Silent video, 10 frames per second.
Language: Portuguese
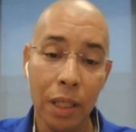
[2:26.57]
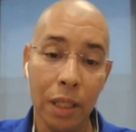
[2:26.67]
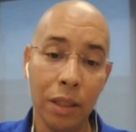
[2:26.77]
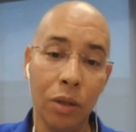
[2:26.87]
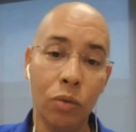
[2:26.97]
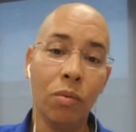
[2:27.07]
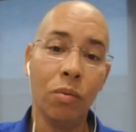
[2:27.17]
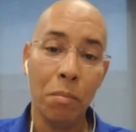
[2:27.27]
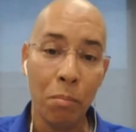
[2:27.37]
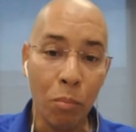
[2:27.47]
Então,
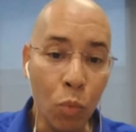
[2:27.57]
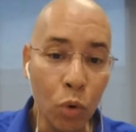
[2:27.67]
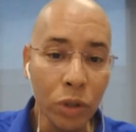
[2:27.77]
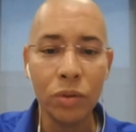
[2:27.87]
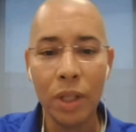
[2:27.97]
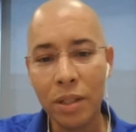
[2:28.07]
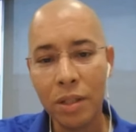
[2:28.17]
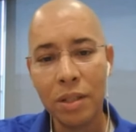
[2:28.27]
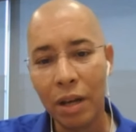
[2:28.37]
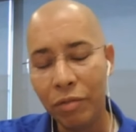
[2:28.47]
muito desse
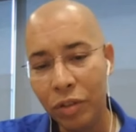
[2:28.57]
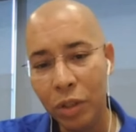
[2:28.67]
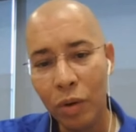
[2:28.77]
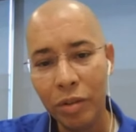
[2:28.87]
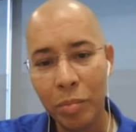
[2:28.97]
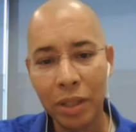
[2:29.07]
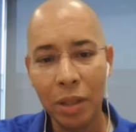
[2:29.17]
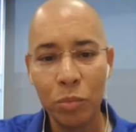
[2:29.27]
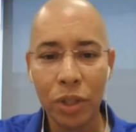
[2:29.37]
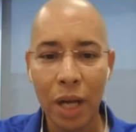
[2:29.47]
desafio a Vibra
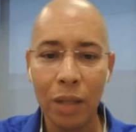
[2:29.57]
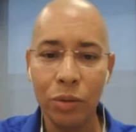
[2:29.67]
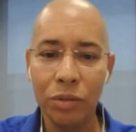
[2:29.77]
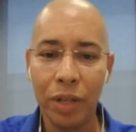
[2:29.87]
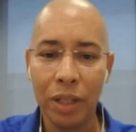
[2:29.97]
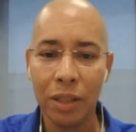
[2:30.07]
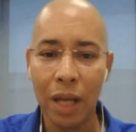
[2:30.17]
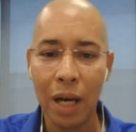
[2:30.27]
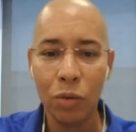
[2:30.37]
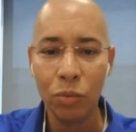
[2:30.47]
tem buscado
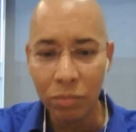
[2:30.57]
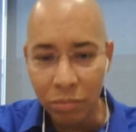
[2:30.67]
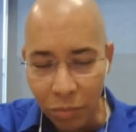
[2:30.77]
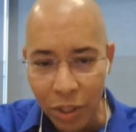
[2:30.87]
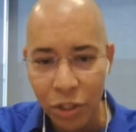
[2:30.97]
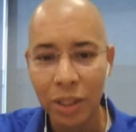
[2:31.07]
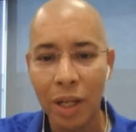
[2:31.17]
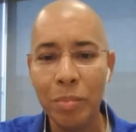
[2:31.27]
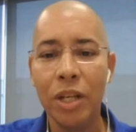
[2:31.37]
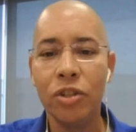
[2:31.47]
enfrentar com, com a dita
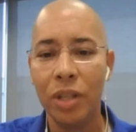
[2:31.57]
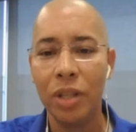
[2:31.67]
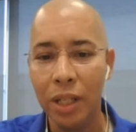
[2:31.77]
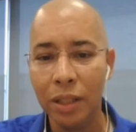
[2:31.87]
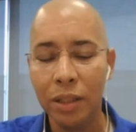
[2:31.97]
ambidestria.